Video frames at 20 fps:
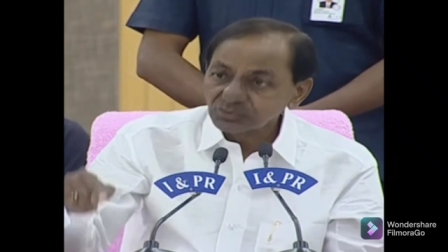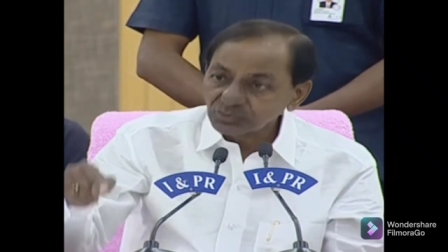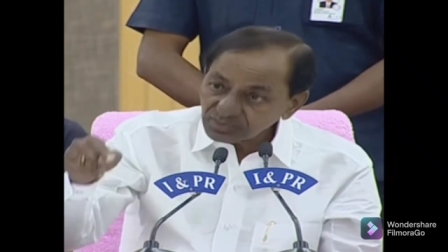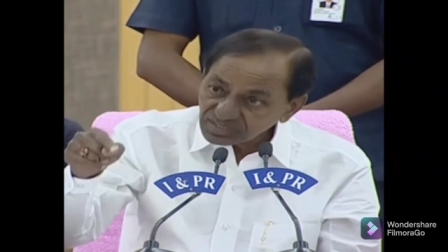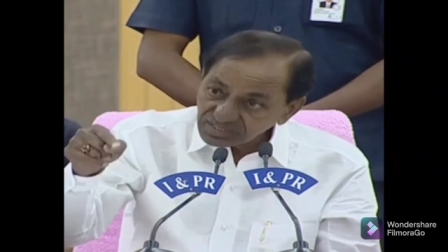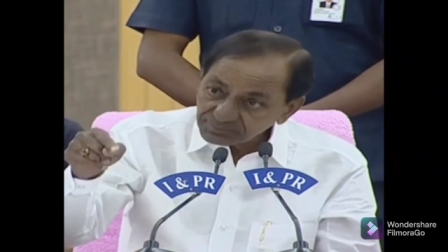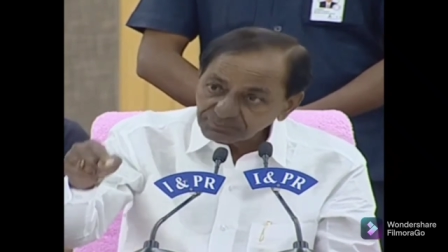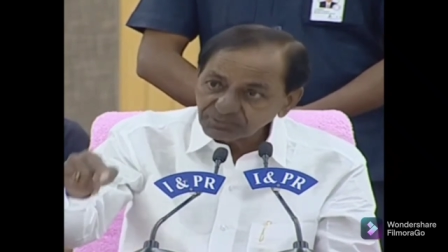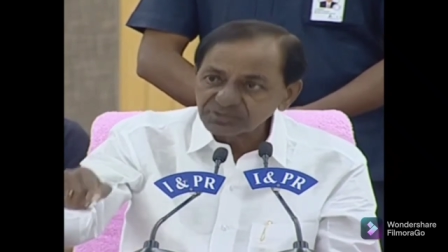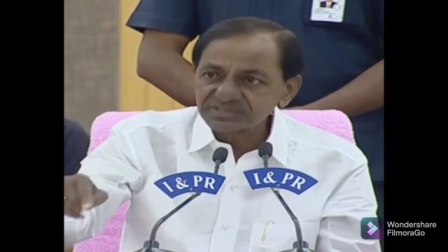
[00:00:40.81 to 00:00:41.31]

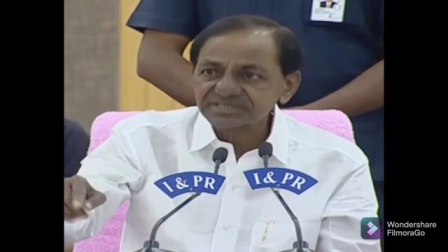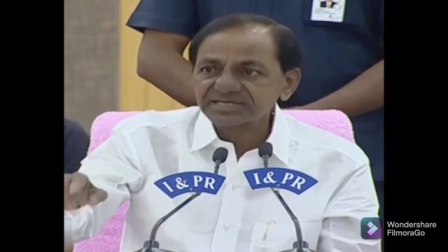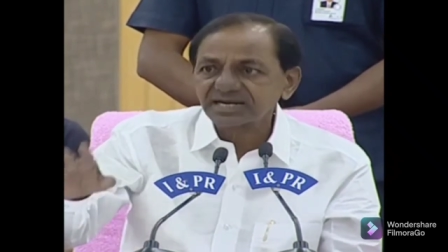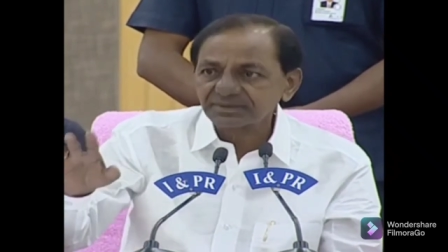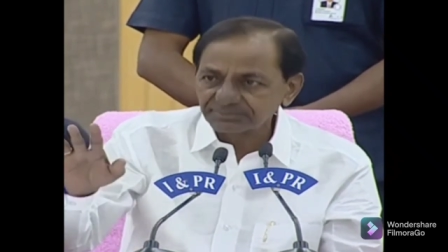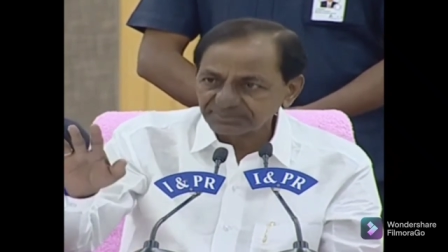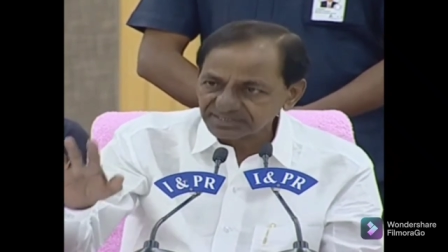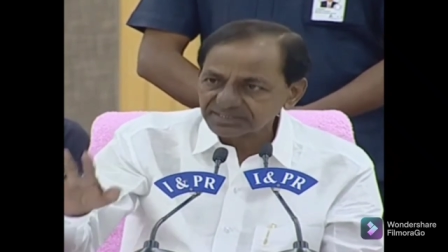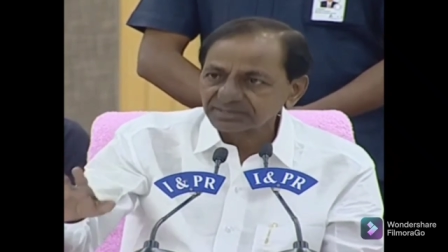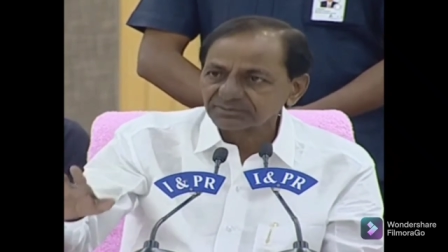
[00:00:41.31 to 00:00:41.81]
జోనల్
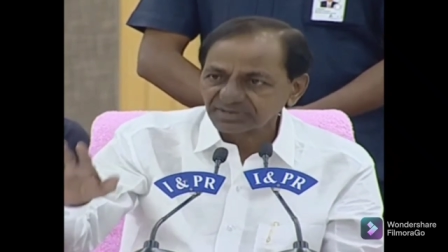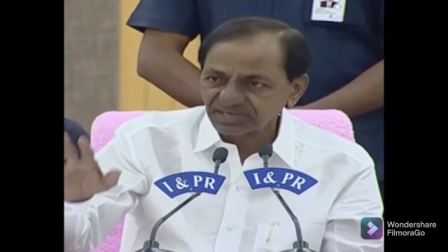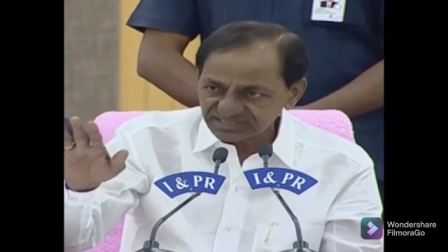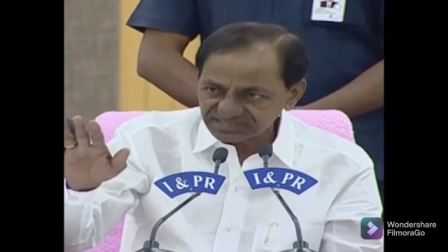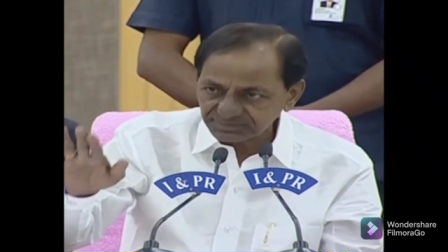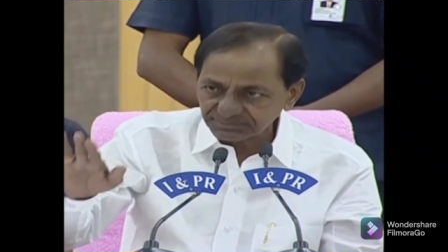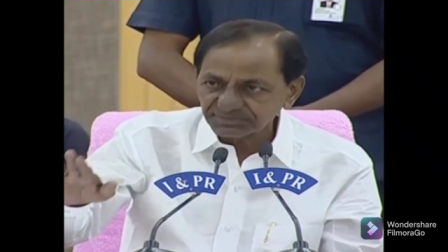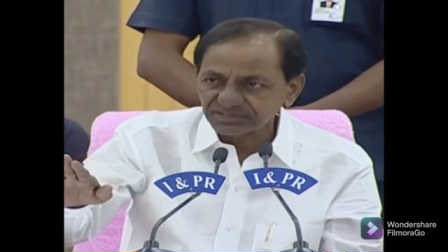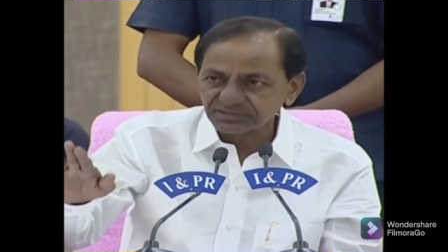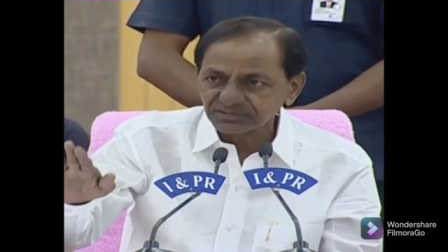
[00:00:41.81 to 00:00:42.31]
పోస్టులనే పెట్టినాం
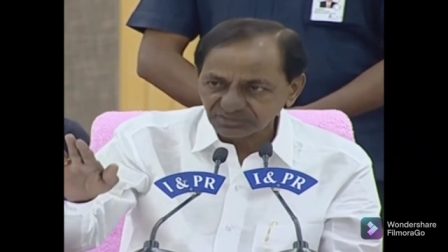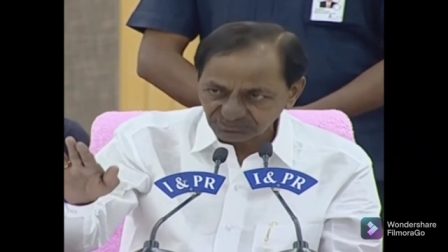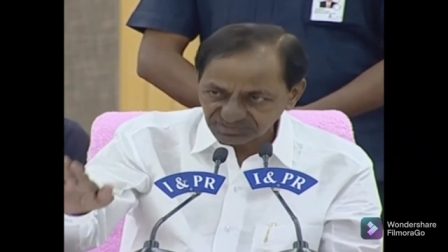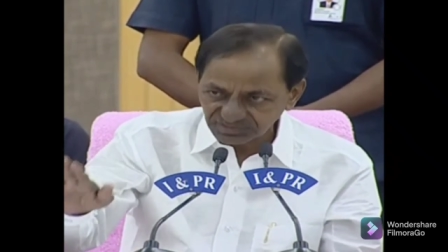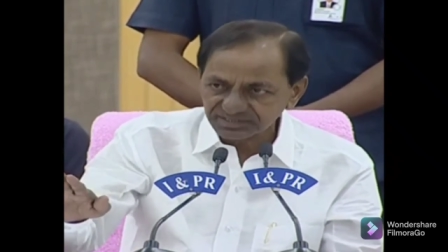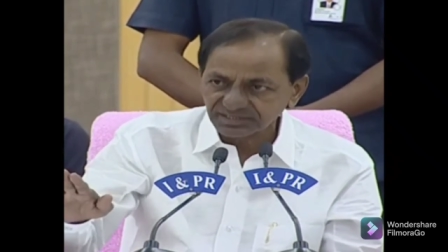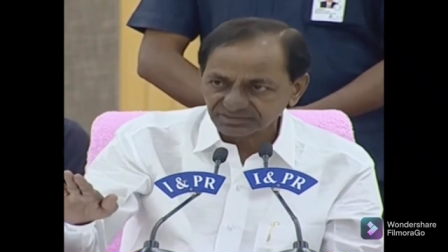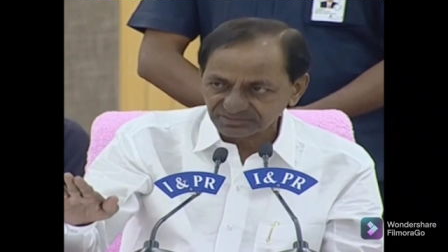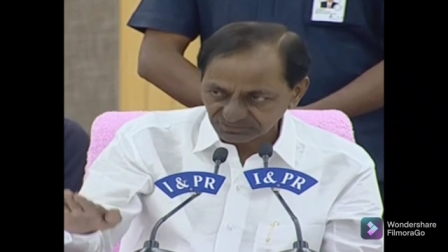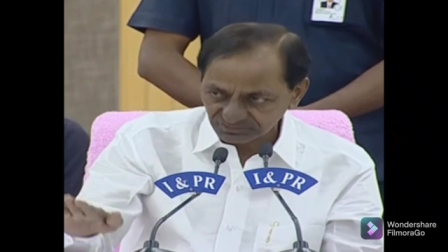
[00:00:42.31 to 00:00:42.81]
రాష్ట్ర పరిధిలో
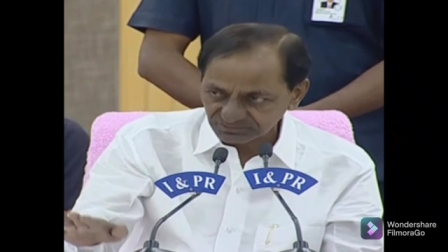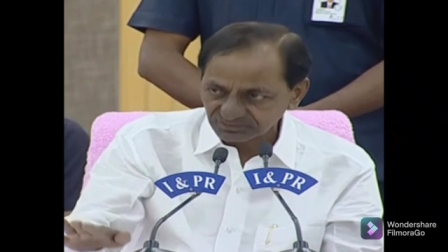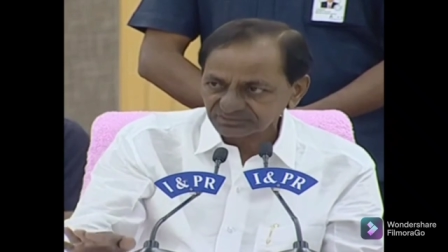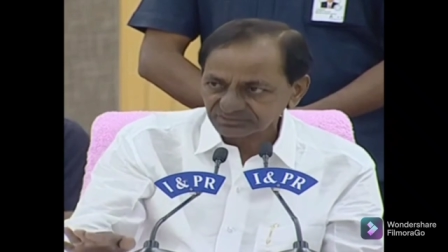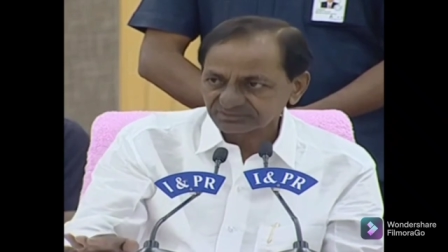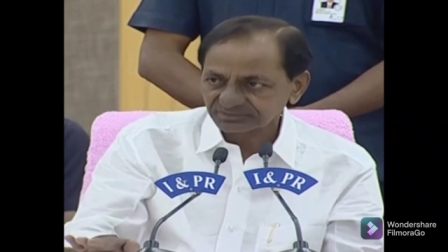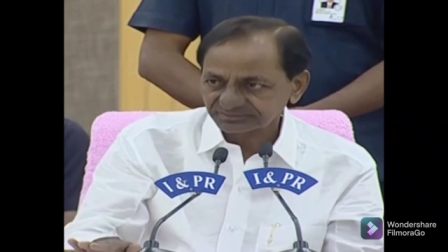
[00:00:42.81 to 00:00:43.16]
ఉండేటట్టు